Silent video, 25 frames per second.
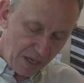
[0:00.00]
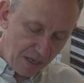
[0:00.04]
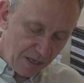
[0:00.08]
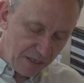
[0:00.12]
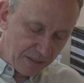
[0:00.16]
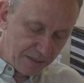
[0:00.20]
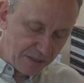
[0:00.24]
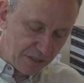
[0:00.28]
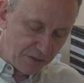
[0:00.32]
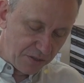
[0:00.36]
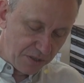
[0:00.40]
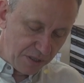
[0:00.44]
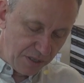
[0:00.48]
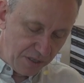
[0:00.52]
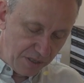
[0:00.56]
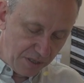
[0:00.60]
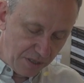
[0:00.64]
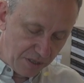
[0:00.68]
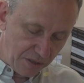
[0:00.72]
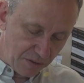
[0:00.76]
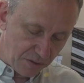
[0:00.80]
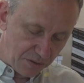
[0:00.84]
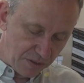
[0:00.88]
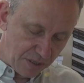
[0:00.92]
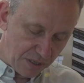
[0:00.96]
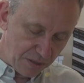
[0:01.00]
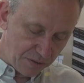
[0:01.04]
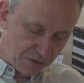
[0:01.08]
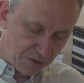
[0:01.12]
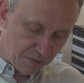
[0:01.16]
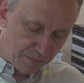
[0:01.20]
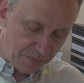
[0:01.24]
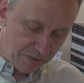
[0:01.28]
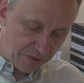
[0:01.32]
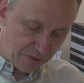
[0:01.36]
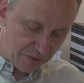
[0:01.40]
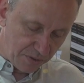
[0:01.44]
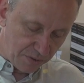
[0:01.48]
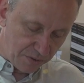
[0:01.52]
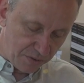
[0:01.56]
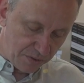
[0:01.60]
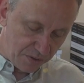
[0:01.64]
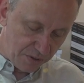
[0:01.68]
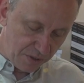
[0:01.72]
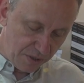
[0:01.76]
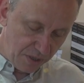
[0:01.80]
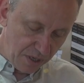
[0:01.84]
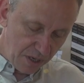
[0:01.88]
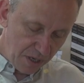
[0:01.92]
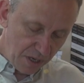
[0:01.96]
Jest też inny rodzaj
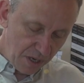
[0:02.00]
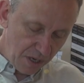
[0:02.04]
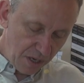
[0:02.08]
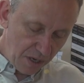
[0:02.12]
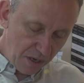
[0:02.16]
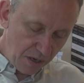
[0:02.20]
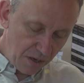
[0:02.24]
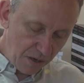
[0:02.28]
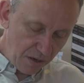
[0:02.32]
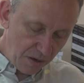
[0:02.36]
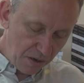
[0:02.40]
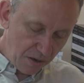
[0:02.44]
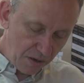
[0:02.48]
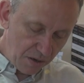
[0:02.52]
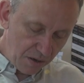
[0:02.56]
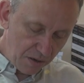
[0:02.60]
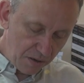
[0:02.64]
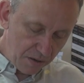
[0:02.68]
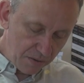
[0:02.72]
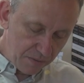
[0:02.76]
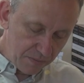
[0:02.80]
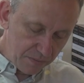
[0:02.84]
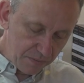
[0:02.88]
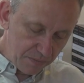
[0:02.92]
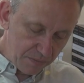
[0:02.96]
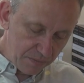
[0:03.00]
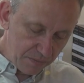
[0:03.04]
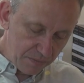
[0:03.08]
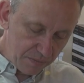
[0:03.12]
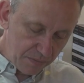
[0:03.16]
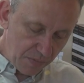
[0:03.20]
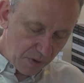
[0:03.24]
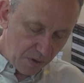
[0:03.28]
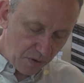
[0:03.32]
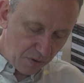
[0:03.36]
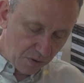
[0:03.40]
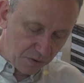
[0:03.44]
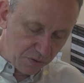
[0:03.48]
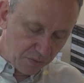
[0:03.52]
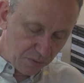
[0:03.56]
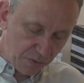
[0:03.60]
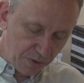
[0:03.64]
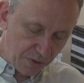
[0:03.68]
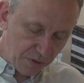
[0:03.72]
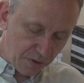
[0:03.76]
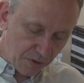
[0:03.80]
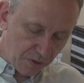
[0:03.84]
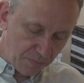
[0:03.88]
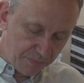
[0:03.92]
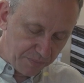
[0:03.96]
osobistości, o
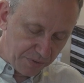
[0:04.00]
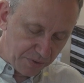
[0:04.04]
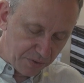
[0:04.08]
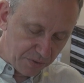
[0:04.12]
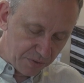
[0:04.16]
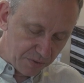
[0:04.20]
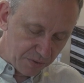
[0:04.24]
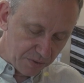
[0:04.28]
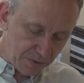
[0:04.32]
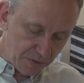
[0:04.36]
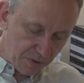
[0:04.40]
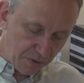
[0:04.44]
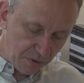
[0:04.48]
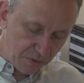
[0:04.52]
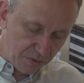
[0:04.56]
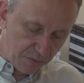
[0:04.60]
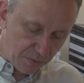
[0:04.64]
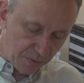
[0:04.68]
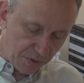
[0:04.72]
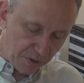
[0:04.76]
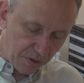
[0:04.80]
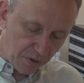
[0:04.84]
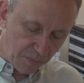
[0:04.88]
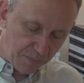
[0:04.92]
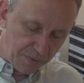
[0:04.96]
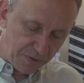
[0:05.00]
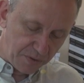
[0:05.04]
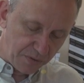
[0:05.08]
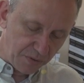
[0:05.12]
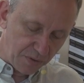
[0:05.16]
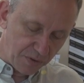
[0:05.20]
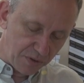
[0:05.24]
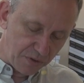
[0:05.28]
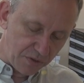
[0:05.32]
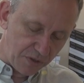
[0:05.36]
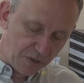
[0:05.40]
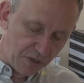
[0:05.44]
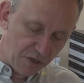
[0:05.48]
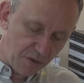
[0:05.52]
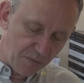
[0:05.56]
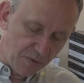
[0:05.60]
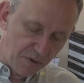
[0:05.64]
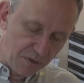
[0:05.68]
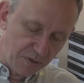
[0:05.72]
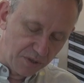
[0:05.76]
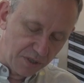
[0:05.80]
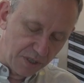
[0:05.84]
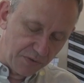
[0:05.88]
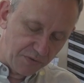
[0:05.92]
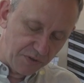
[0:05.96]
których, opis, o których opisując rzekomo
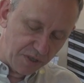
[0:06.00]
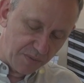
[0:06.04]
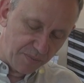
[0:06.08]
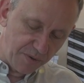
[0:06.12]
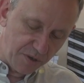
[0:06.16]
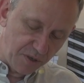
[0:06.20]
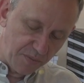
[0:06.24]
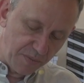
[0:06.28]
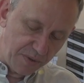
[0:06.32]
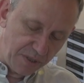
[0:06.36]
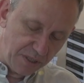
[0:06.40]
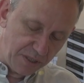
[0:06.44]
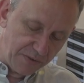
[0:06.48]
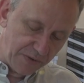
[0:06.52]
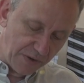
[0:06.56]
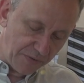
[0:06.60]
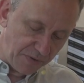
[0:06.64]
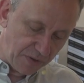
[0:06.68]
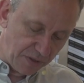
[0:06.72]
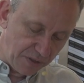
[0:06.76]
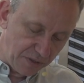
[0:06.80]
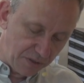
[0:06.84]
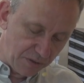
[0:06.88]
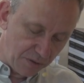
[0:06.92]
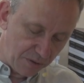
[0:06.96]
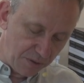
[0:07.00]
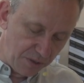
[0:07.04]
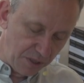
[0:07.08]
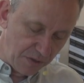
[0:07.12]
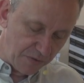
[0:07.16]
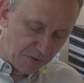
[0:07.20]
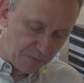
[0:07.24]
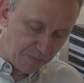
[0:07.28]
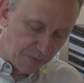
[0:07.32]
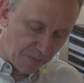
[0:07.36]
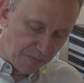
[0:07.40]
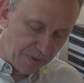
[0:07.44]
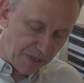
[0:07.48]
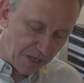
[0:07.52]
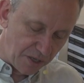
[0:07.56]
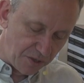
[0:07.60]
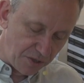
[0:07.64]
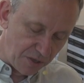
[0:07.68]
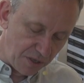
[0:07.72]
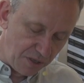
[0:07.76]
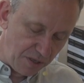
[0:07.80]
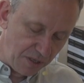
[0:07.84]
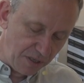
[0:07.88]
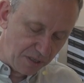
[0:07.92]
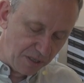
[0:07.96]
odkrywcze podobieństwa w historii nie wspomina
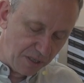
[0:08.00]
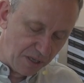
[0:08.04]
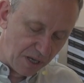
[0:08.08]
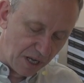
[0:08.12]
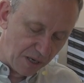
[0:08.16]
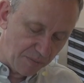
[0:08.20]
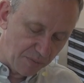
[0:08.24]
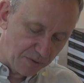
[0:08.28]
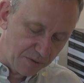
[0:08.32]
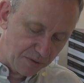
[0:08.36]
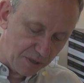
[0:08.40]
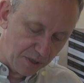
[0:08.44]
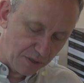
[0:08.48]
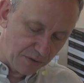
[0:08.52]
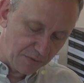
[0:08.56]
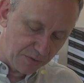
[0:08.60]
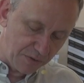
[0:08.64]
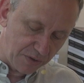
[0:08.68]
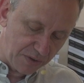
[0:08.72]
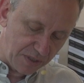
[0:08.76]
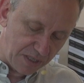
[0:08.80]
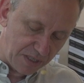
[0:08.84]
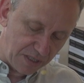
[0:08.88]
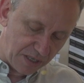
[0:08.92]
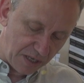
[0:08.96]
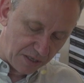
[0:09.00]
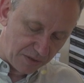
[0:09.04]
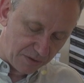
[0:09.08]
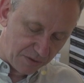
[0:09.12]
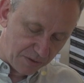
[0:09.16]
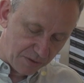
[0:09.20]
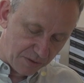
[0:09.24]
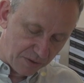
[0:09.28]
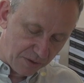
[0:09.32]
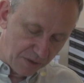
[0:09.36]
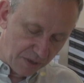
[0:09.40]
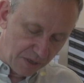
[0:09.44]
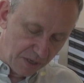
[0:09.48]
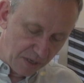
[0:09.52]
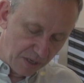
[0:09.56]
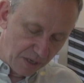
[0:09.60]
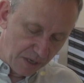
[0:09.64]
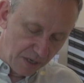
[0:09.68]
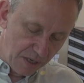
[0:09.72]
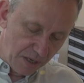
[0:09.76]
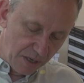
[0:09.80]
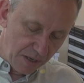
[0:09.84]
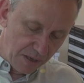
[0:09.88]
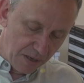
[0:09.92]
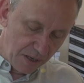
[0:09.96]
się nigdy albo stanowczo za rzadko.
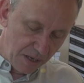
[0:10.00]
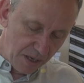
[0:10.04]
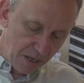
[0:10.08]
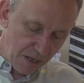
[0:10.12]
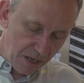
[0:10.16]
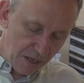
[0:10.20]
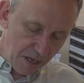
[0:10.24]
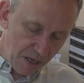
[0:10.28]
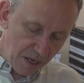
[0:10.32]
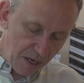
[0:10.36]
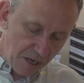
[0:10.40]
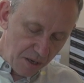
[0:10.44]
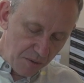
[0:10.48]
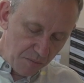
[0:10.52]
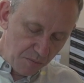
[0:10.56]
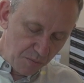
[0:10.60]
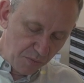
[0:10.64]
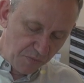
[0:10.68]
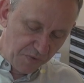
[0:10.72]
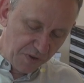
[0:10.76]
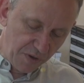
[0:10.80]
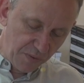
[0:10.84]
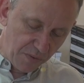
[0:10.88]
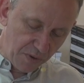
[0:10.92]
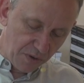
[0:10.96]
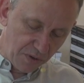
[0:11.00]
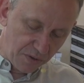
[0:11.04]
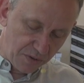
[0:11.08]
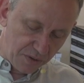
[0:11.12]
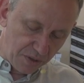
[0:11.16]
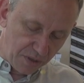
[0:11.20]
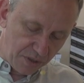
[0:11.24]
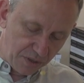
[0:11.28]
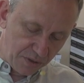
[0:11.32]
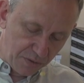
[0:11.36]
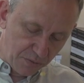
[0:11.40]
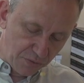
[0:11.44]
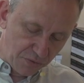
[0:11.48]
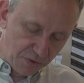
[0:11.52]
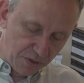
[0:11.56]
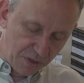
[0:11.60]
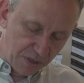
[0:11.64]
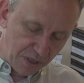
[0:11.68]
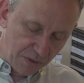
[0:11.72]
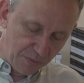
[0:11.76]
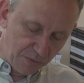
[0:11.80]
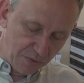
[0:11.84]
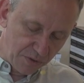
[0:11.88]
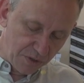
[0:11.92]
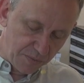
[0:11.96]
Mówię o tych, którzy
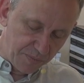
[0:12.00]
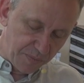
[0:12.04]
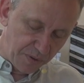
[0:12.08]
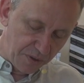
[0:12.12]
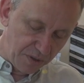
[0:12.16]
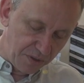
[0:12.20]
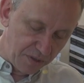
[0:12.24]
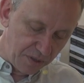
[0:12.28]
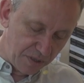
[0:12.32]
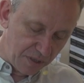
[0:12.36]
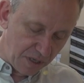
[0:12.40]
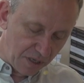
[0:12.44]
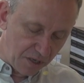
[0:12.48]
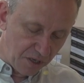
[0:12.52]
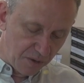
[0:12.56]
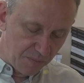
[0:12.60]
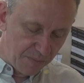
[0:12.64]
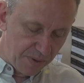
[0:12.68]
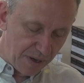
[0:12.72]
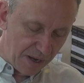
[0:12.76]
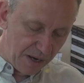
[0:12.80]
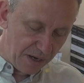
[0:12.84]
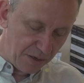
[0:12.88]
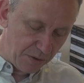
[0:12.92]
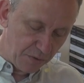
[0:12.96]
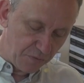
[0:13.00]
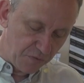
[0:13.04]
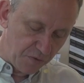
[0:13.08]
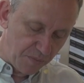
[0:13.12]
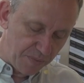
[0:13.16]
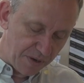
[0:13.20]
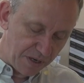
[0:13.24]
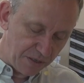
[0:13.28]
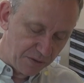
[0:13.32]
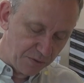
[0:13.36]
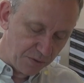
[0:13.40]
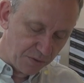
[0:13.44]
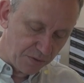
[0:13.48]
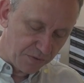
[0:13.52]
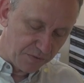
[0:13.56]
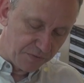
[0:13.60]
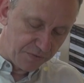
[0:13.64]
kreując politykę globalną w oparciu o